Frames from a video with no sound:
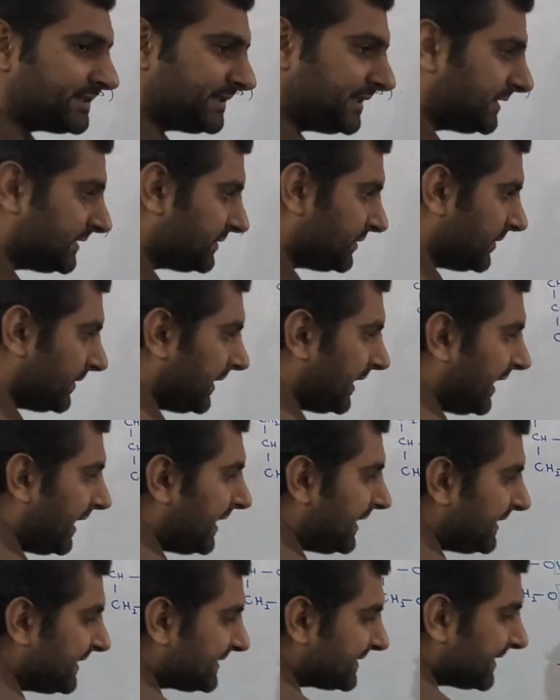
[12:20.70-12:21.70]
एसड जो है
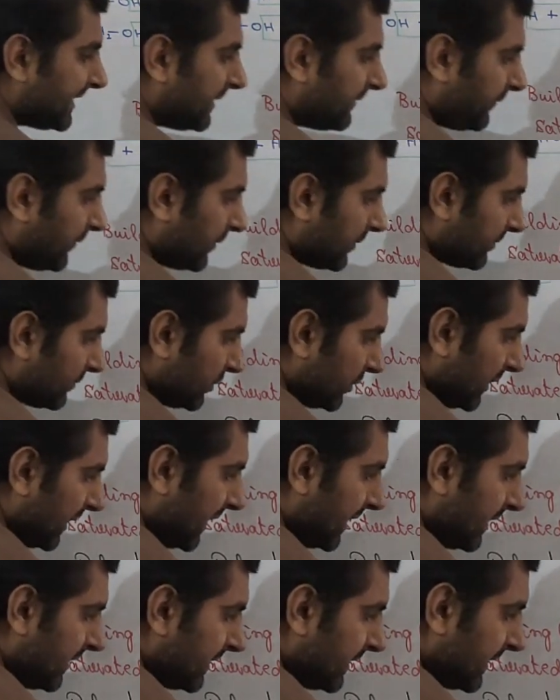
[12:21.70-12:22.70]
इसका
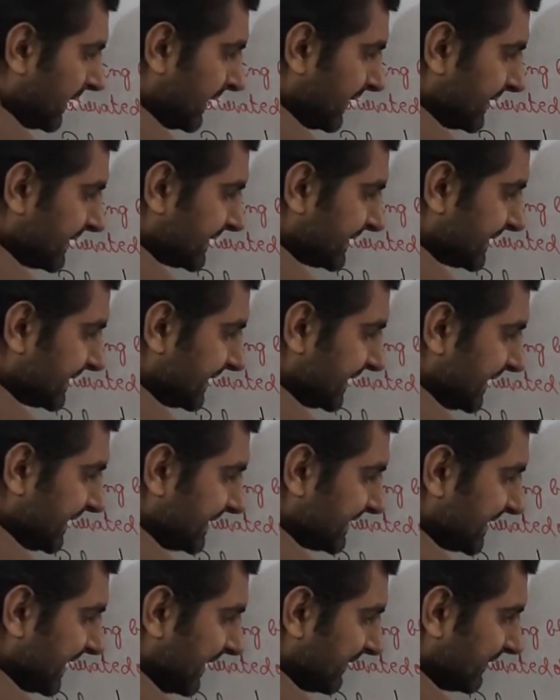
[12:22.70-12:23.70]
फॉर्मूला
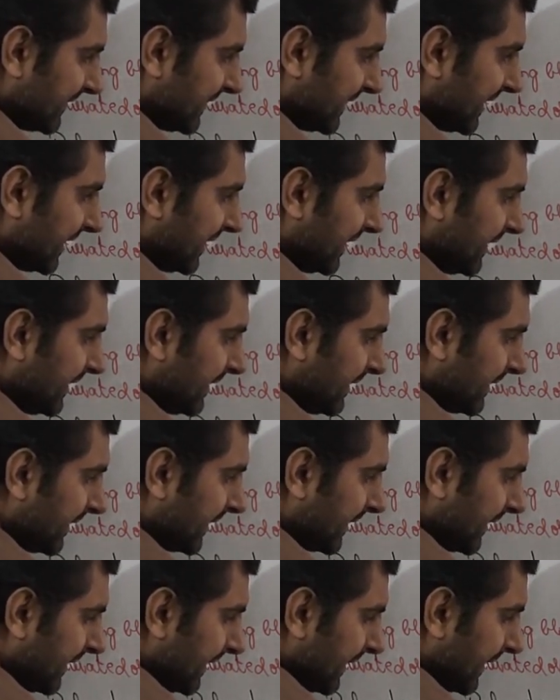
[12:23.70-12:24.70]
सी सेवनटीन
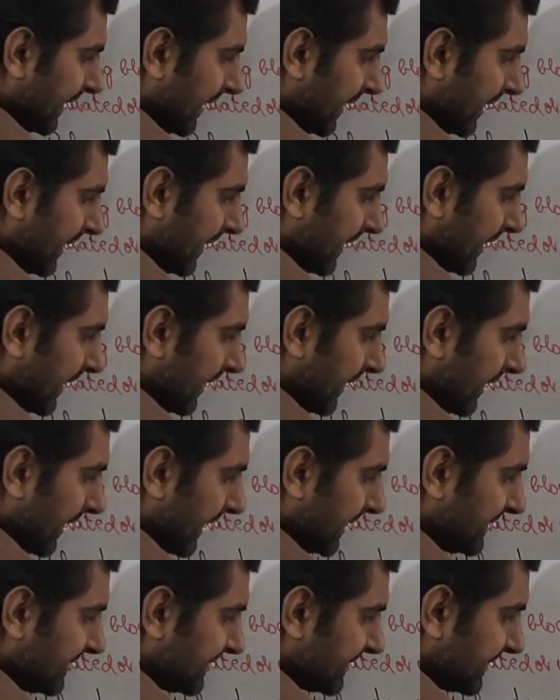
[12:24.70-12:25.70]

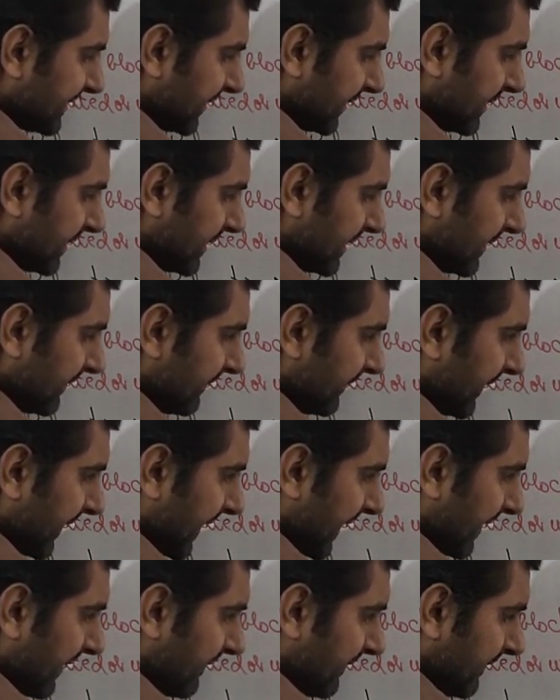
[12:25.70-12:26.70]
एच थर्टी
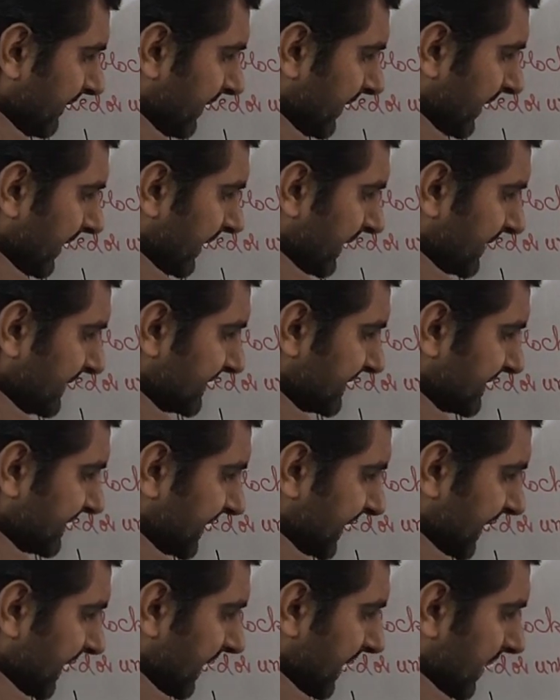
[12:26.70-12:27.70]
फाइव
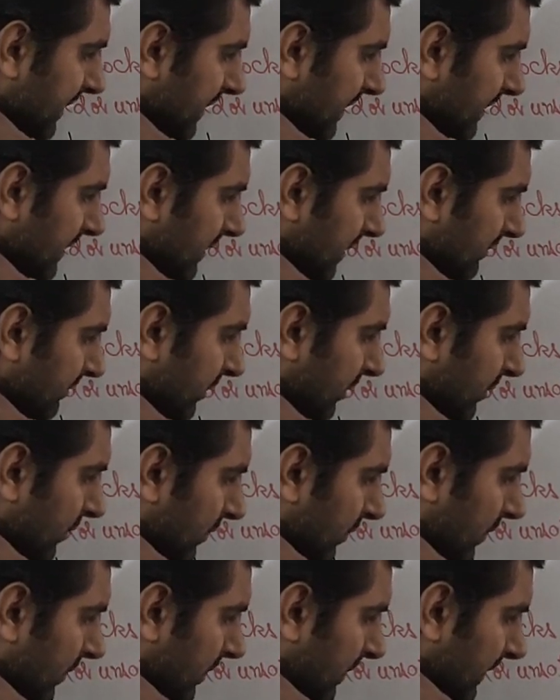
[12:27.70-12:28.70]
सी डबल
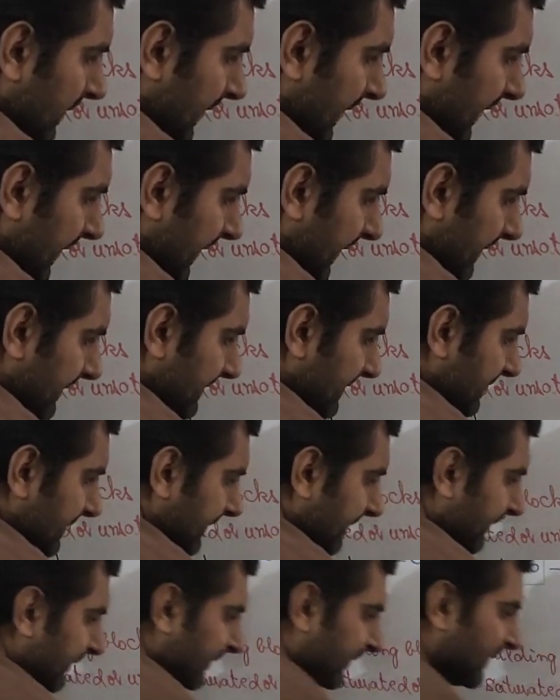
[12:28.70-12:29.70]
ओ एच
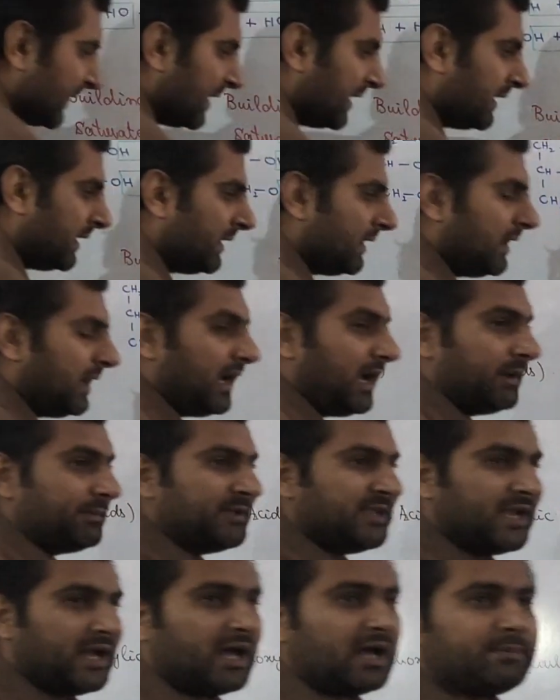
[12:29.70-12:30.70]

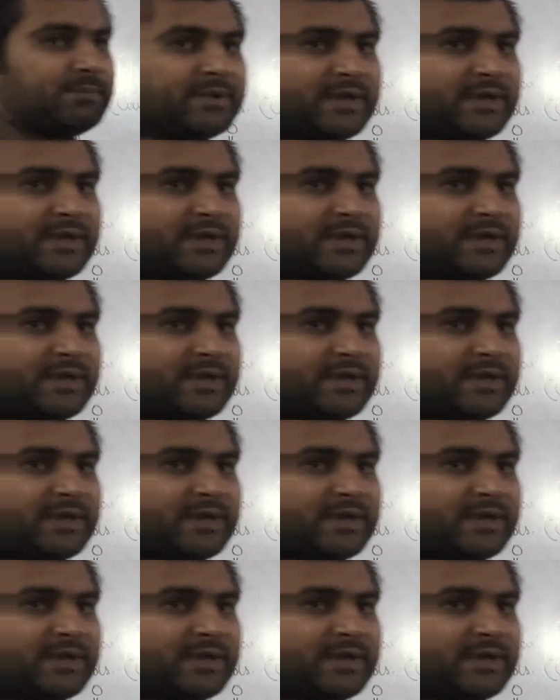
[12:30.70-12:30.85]
अब यहाँ